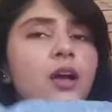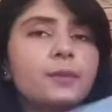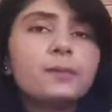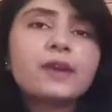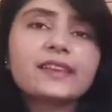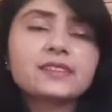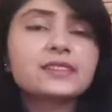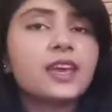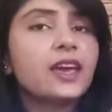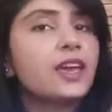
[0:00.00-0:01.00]
अभी प्राइजेस
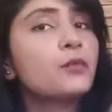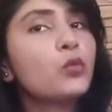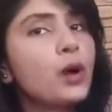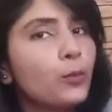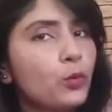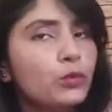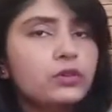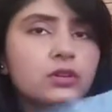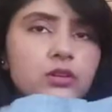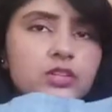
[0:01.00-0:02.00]
क्या है वो आपको
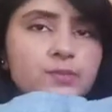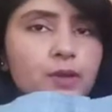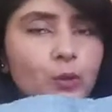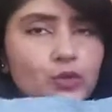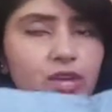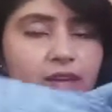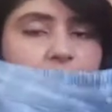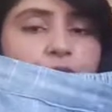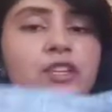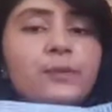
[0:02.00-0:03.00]
डिस्प्ले uh, हो जाएगा विद